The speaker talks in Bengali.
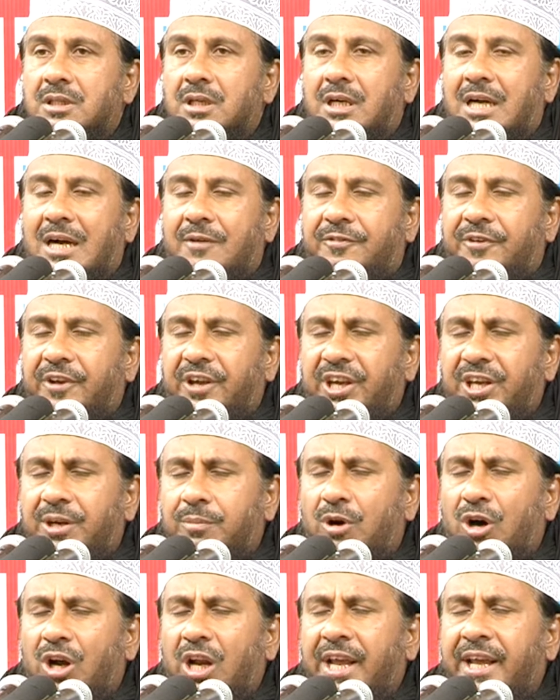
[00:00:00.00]
কাফের
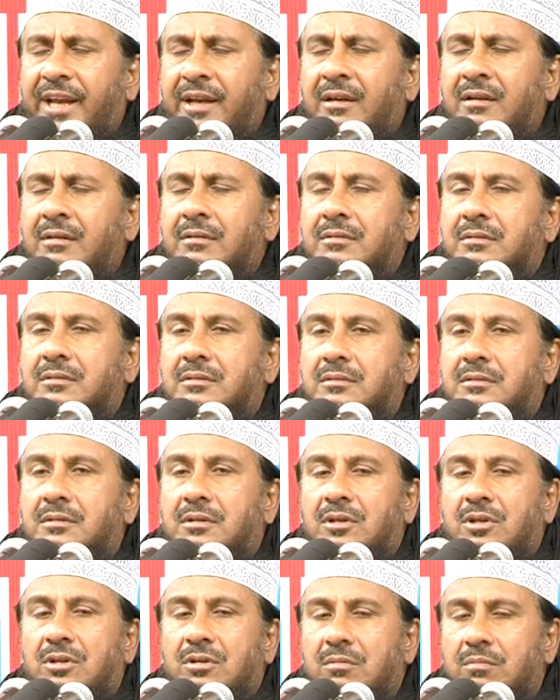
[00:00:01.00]
বলেন
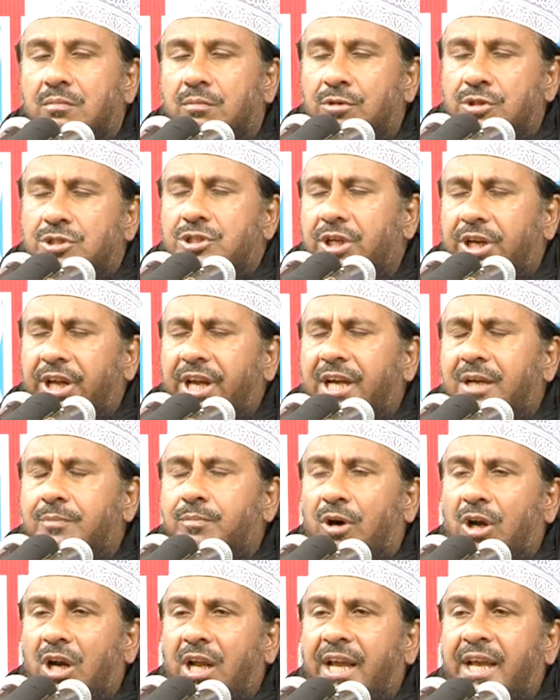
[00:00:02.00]
মুশরেক
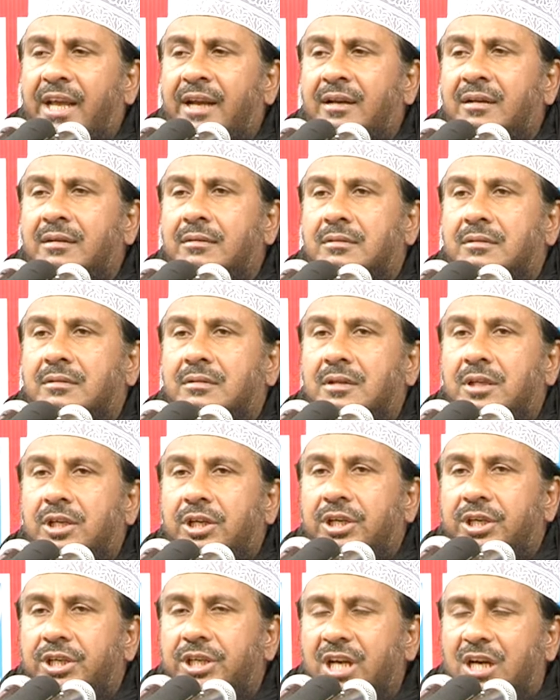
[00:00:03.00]
বলেন
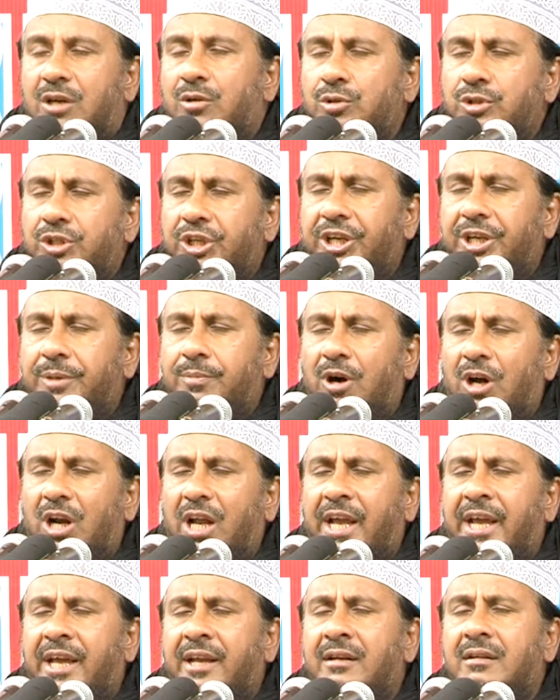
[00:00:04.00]
ইয়াহুদি
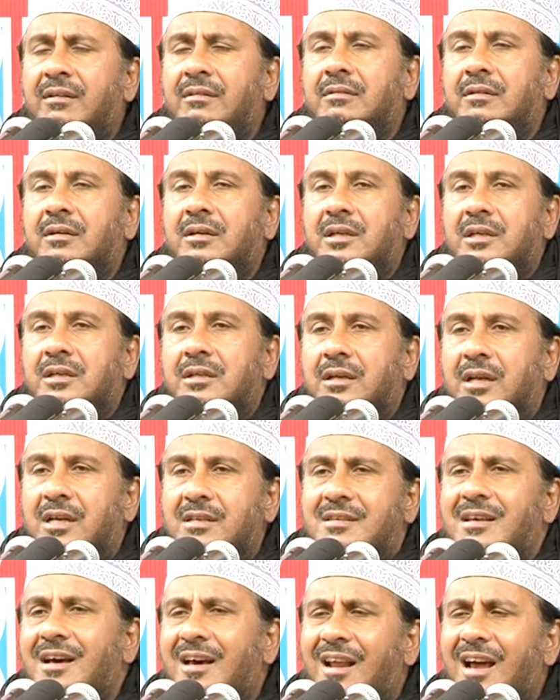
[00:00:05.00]
বলেন
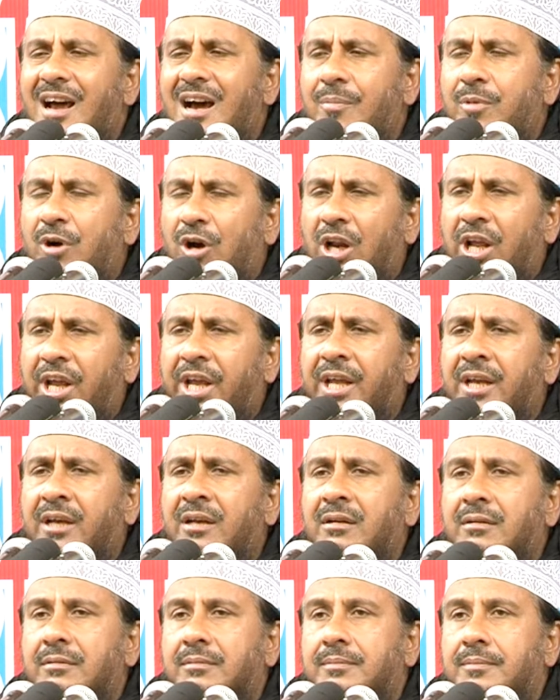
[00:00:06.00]
নাসারা বলেন
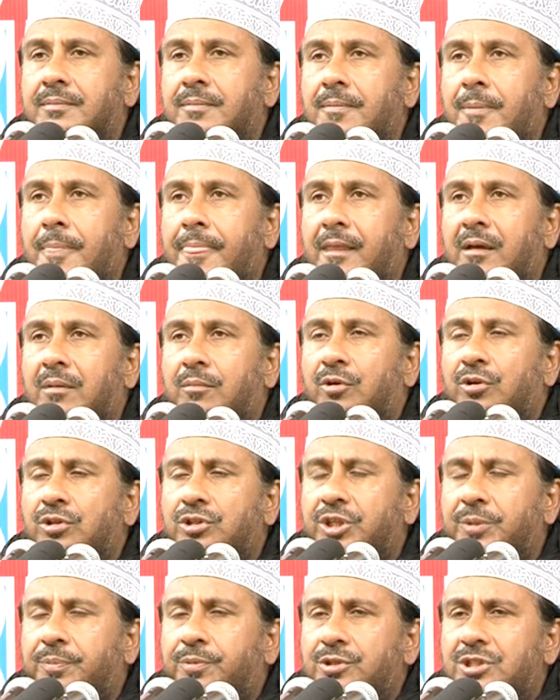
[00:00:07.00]

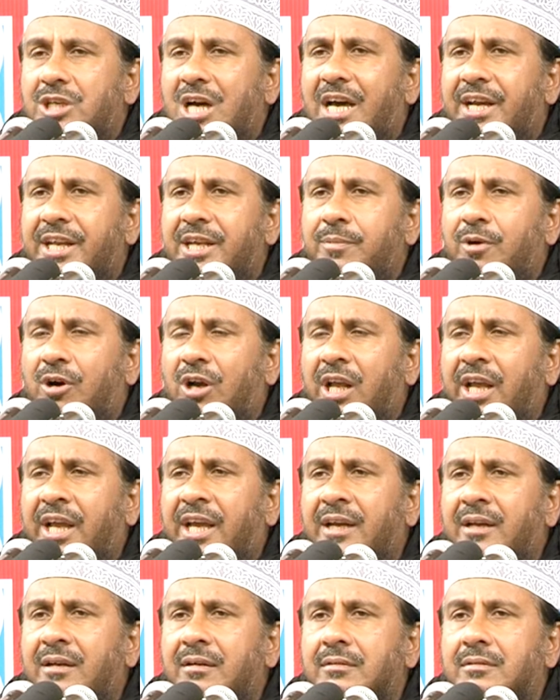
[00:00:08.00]
মূর্তি পূজারি
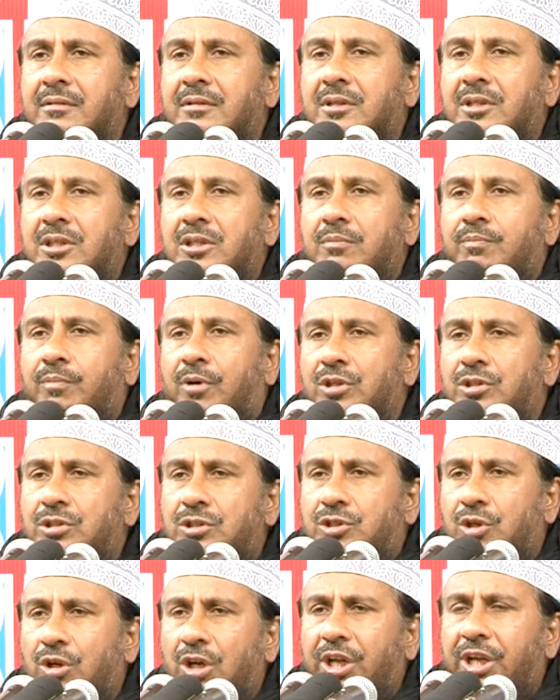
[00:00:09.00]
বলেন
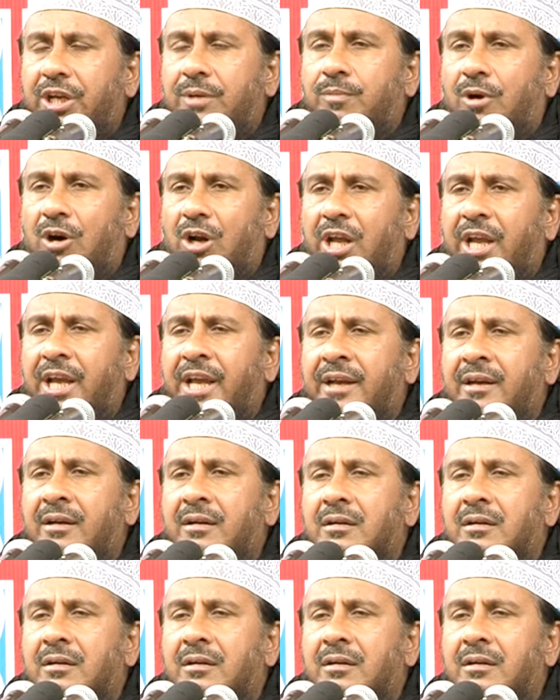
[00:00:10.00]
পত্তলিক বলেন